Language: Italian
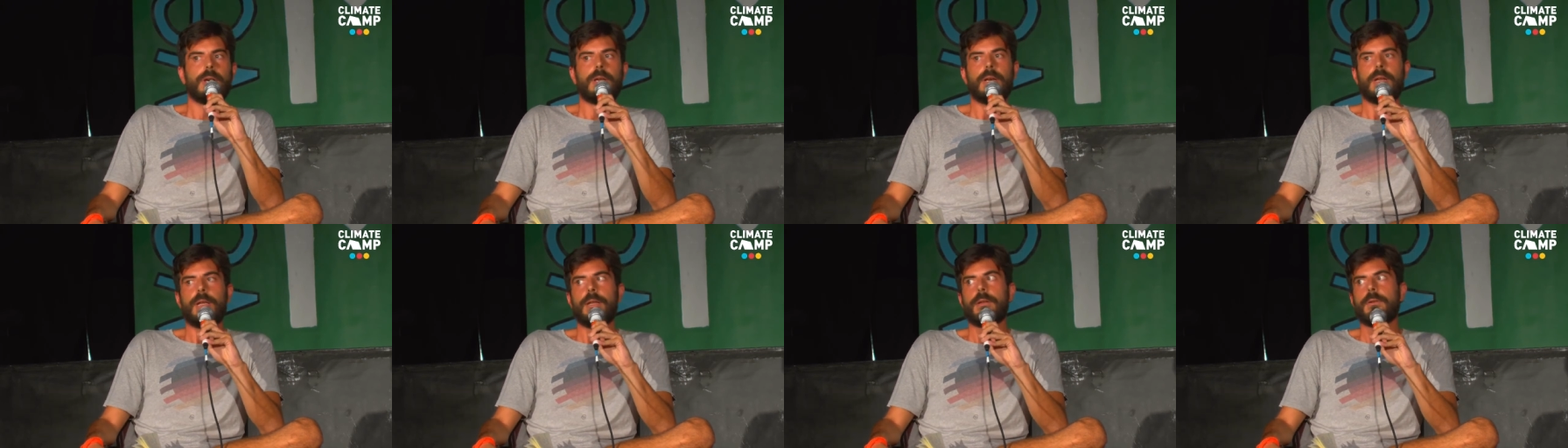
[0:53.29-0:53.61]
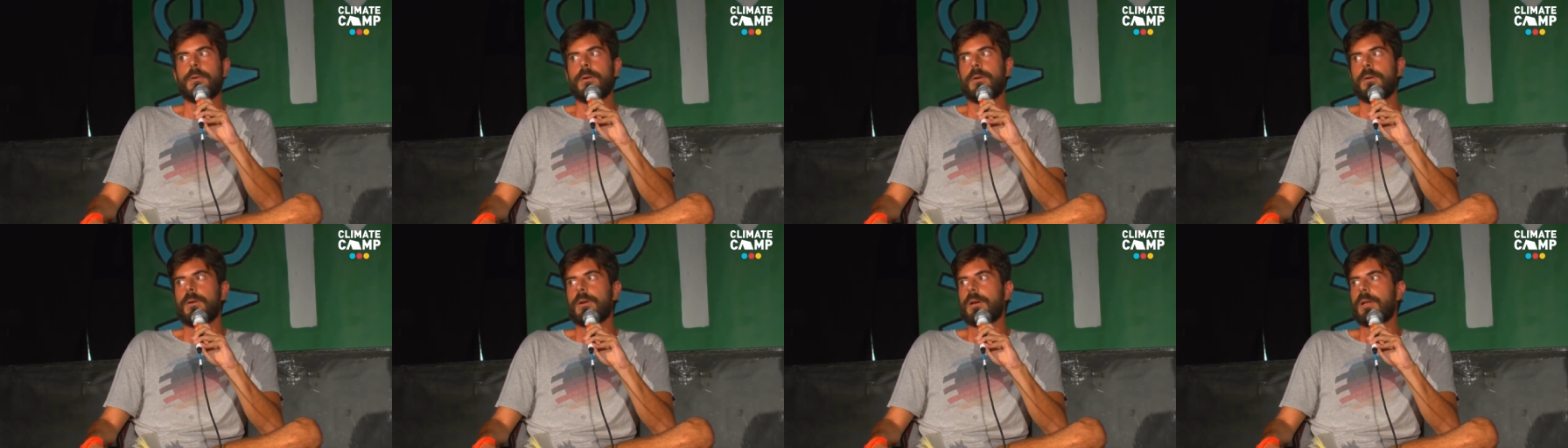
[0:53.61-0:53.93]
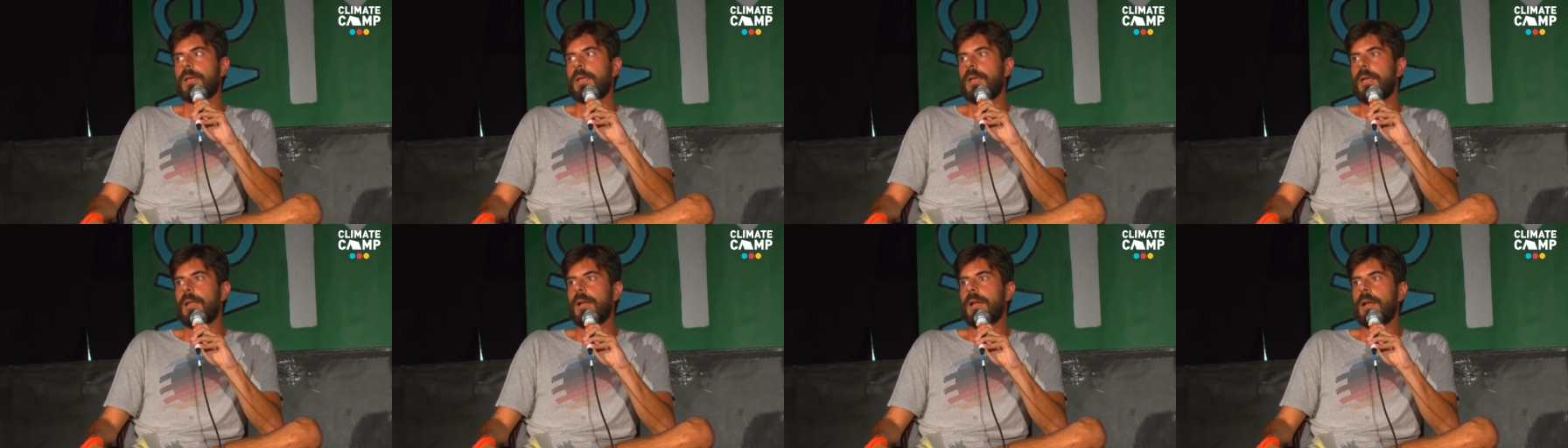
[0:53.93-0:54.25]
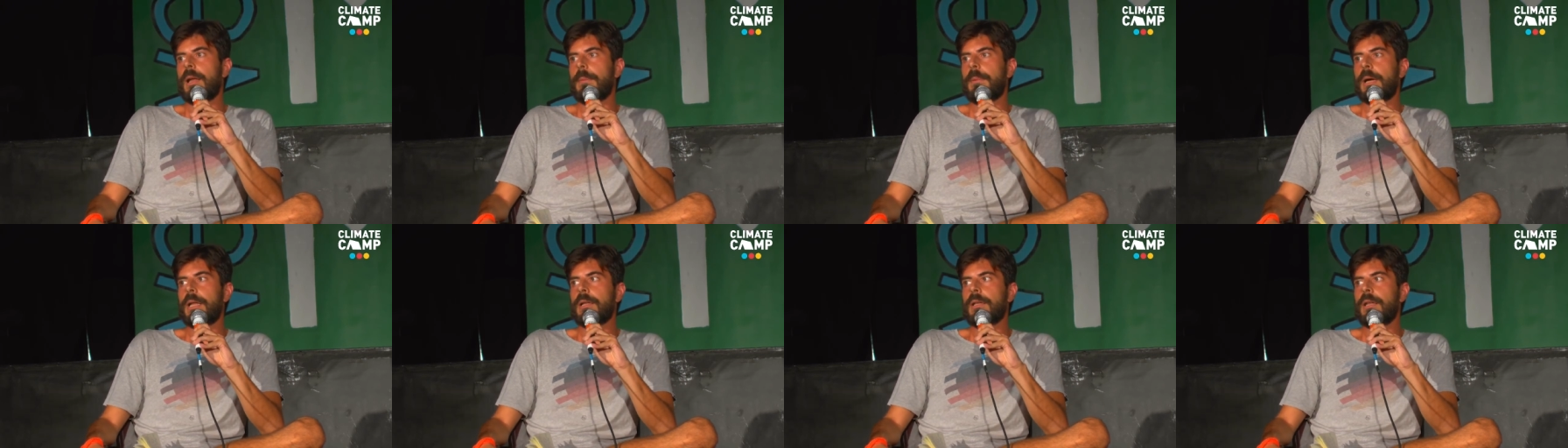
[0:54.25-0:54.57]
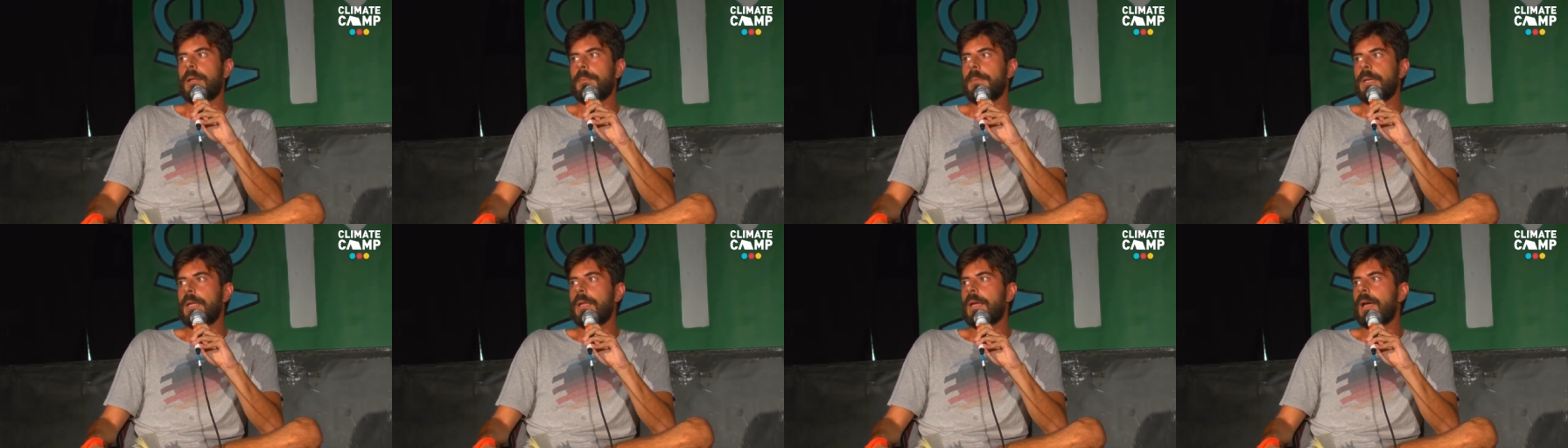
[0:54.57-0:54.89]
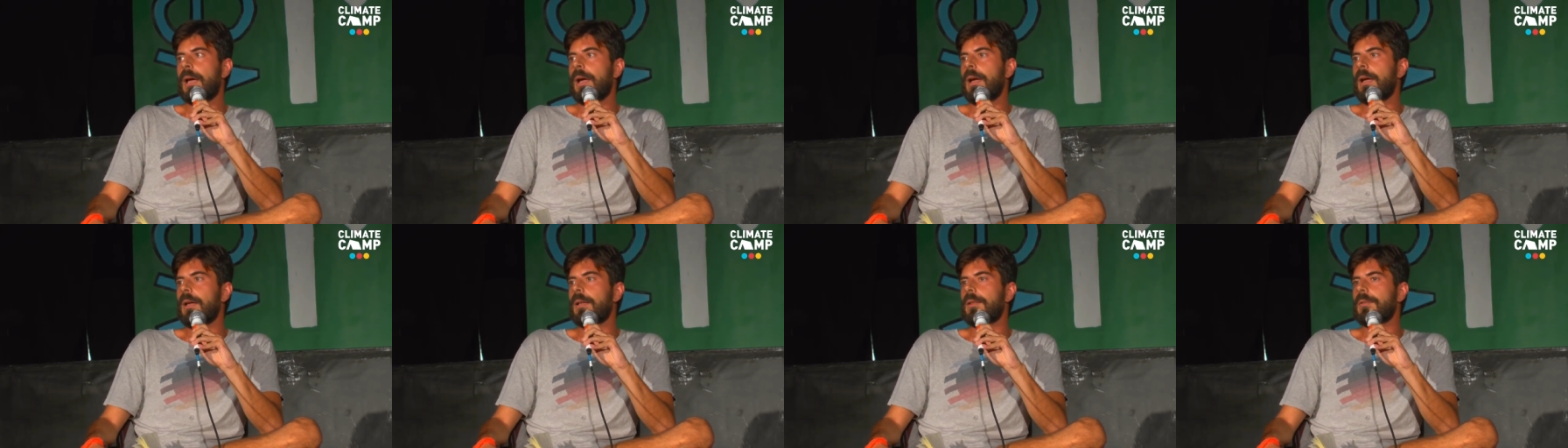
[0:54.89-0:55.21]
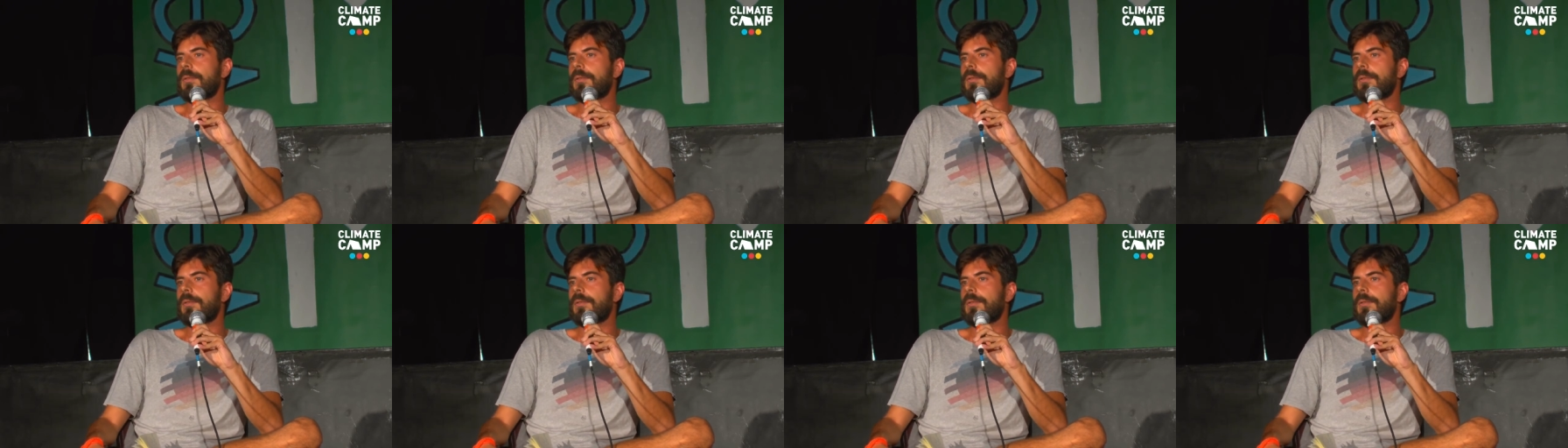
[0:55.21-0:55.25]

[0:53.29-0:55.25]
credo che la pandemia